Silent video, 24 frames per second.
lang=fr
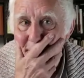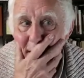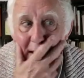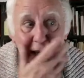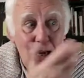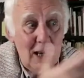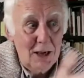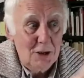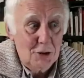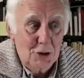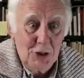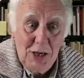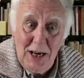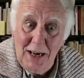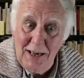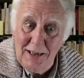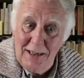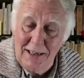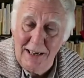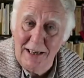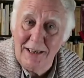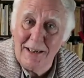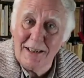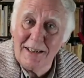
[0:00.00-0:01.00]
Il y a un chien
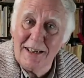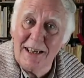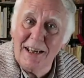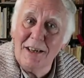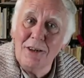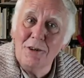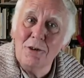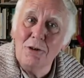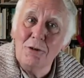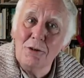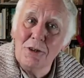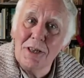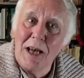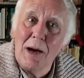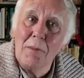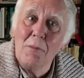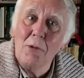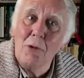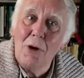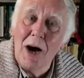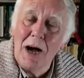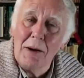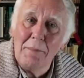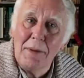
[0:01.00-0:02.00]
qui, qui nous
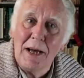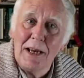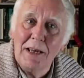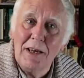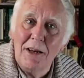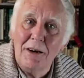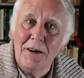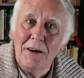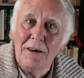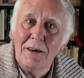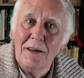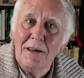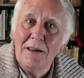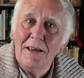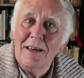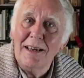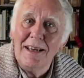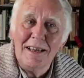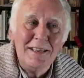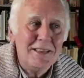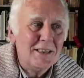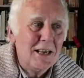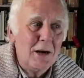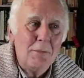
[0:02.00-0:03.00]
aboie maintenant.
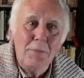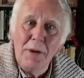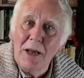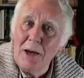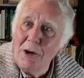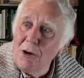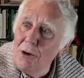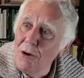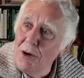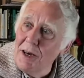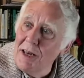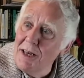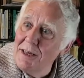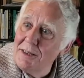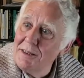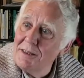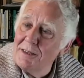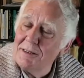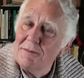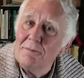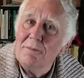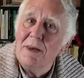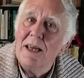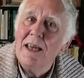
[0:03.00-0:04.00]
Il s'appelle
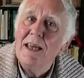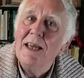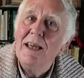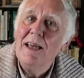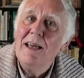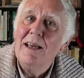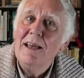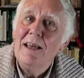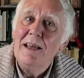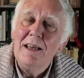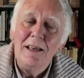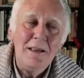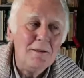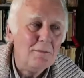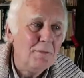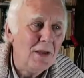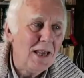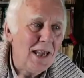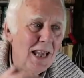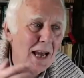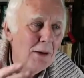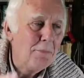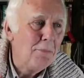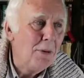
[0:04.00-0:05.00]
Ulysse. Mais
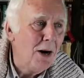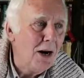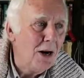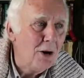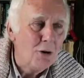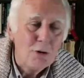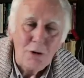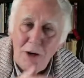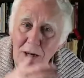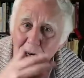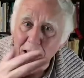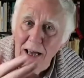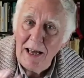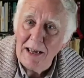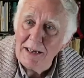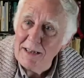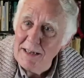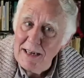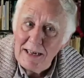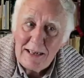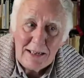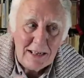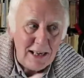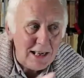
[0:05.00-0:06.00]
il n'y a pas, au-delà
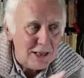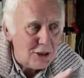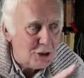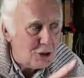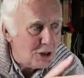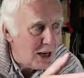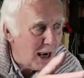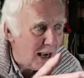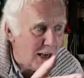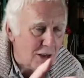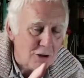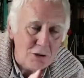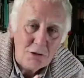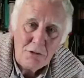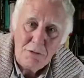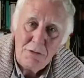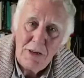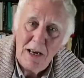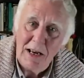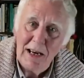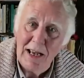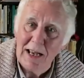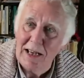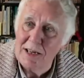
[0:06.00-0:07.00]
des, chiens du
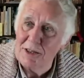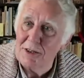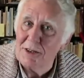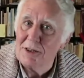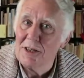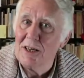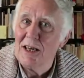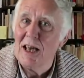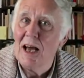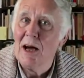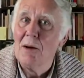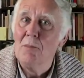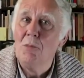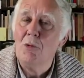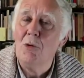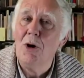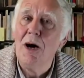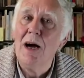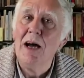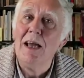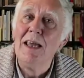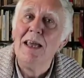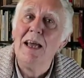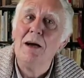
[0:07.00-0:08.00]
village qui
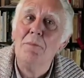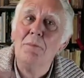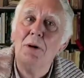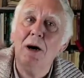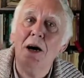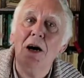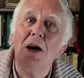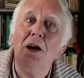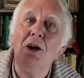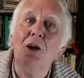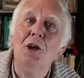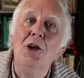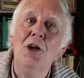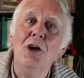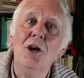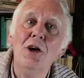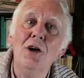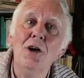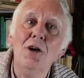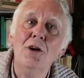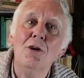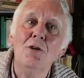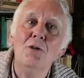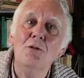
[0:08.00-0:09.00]
aboient, il n'y a pas un
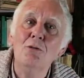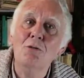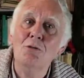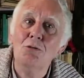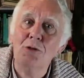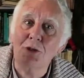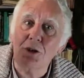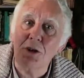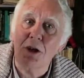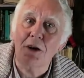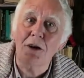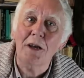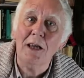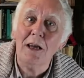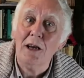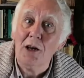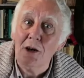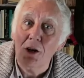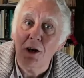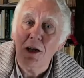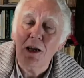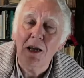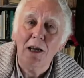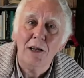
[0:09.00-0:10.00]
lieu où serait,
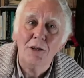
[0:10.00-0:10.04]
le...